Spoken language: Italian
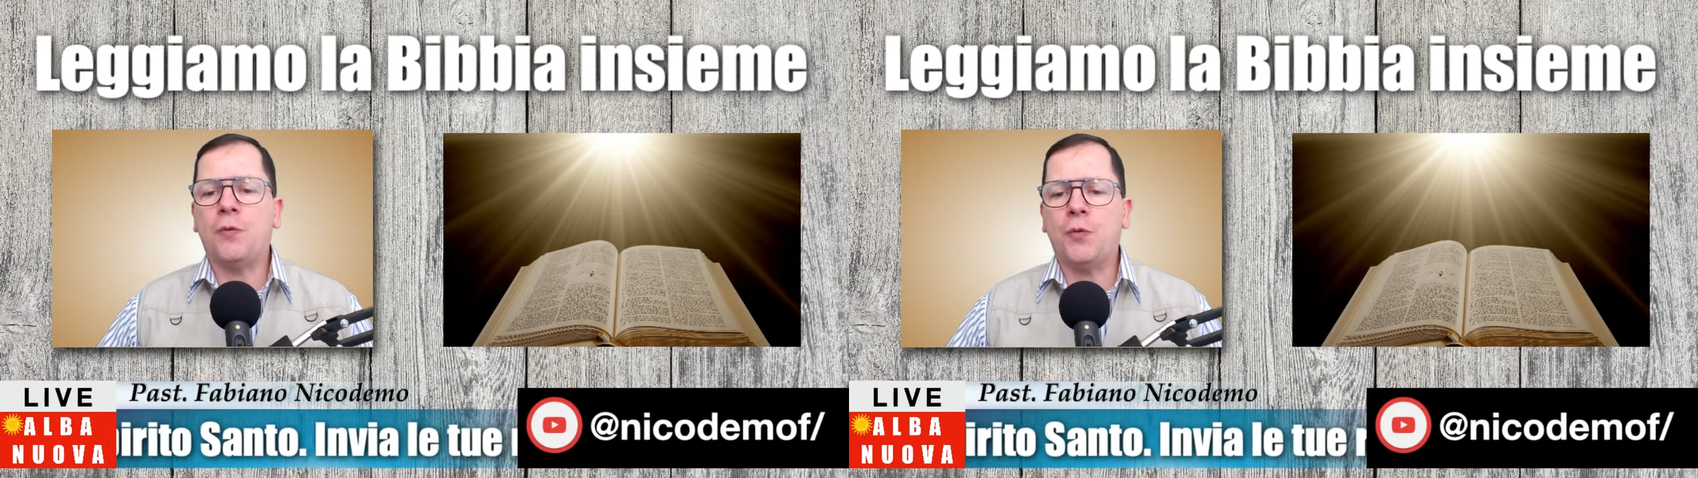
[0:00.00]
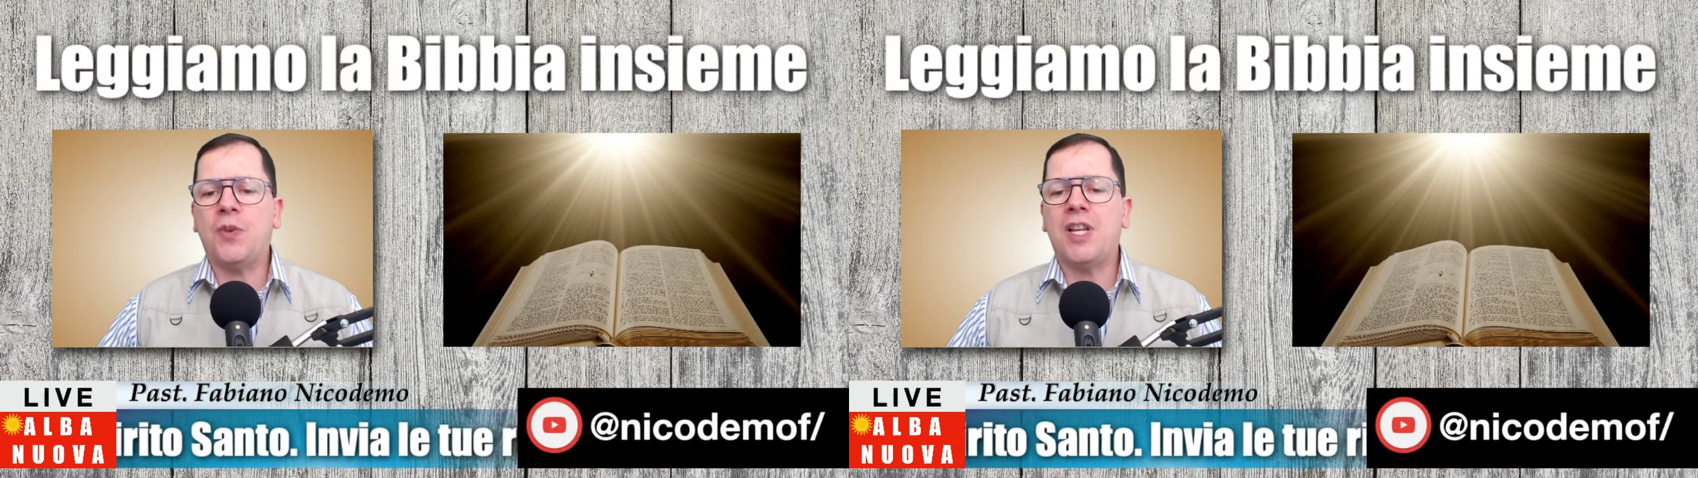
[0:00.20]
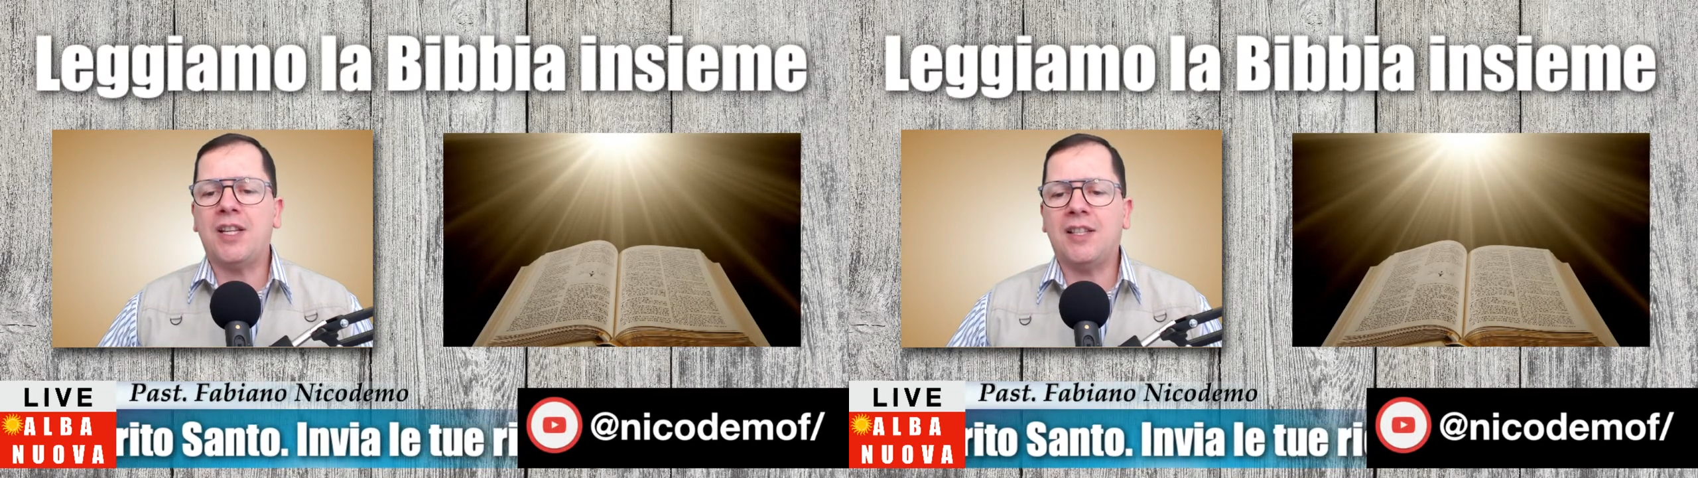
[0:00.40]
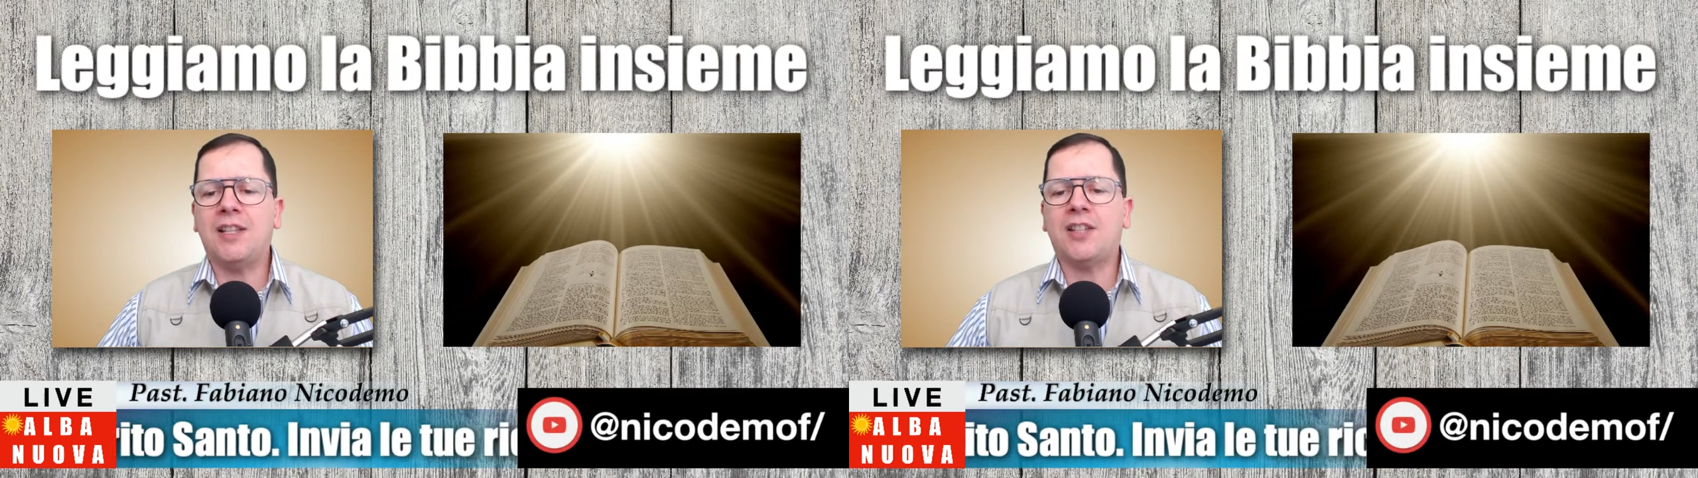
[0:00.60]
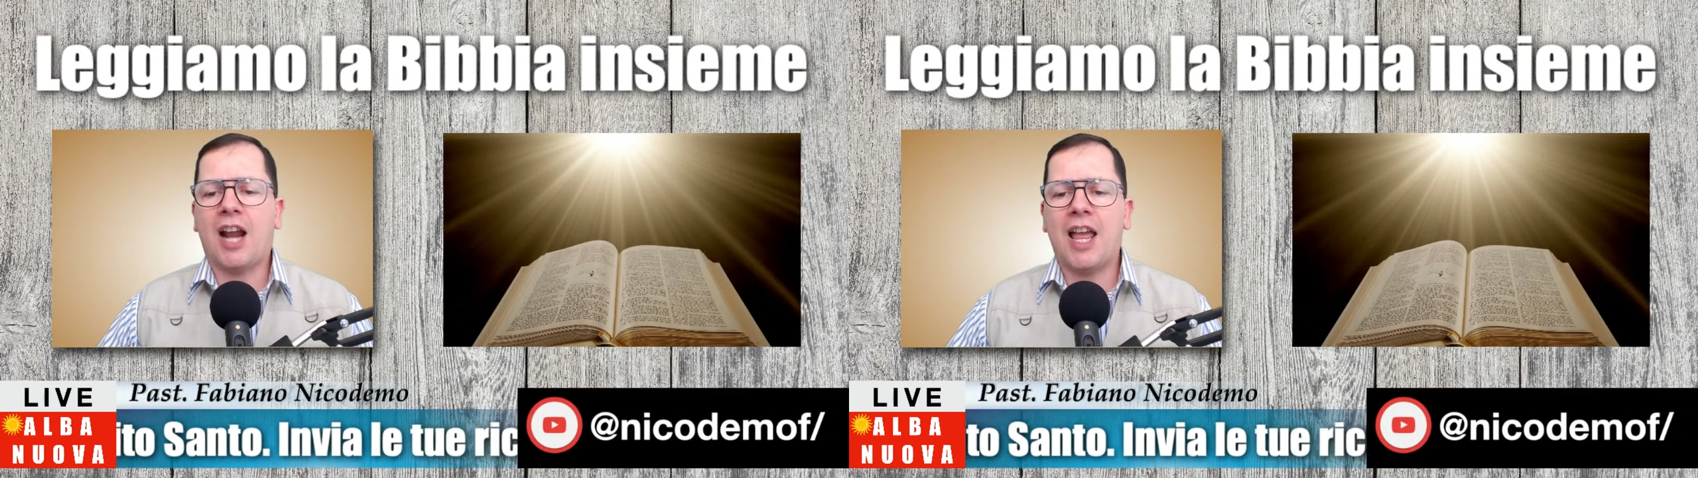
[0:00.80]
figli di
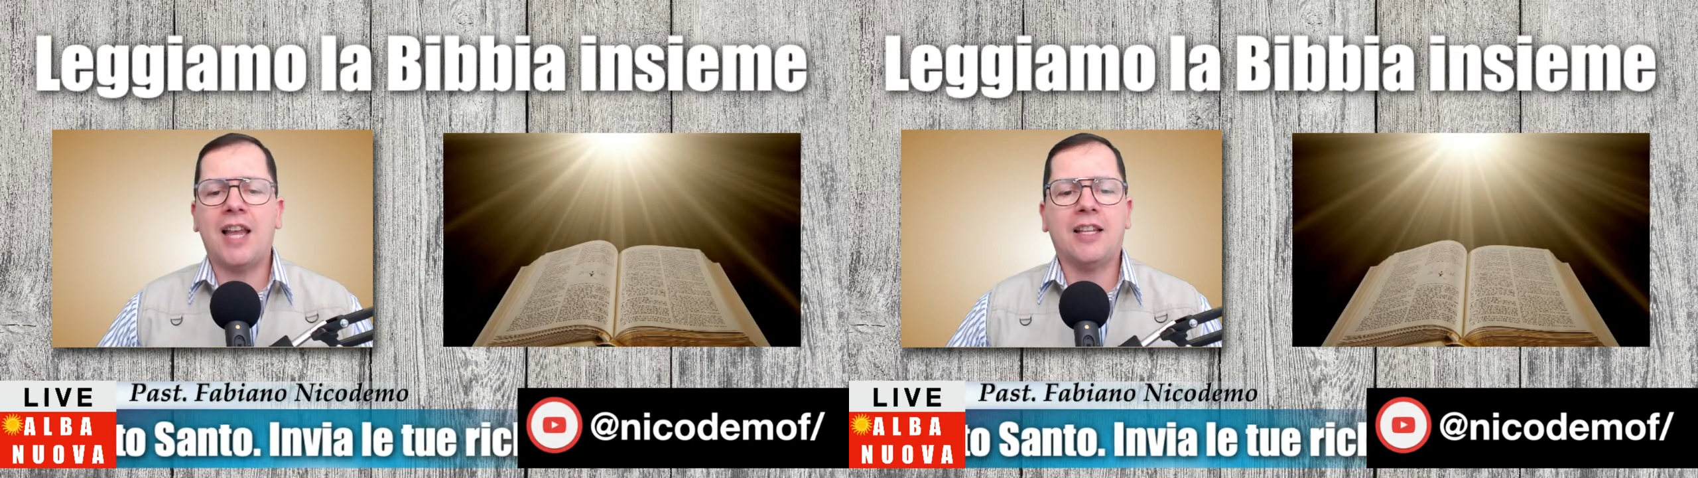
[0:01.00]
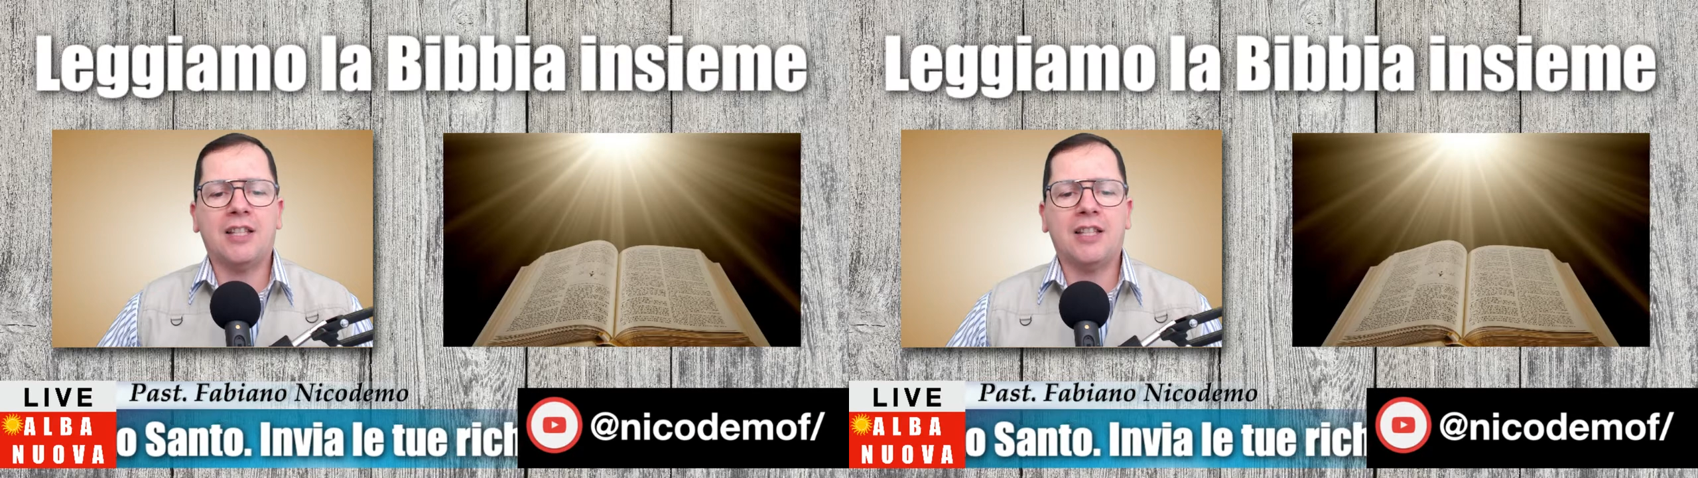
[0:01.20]
Israele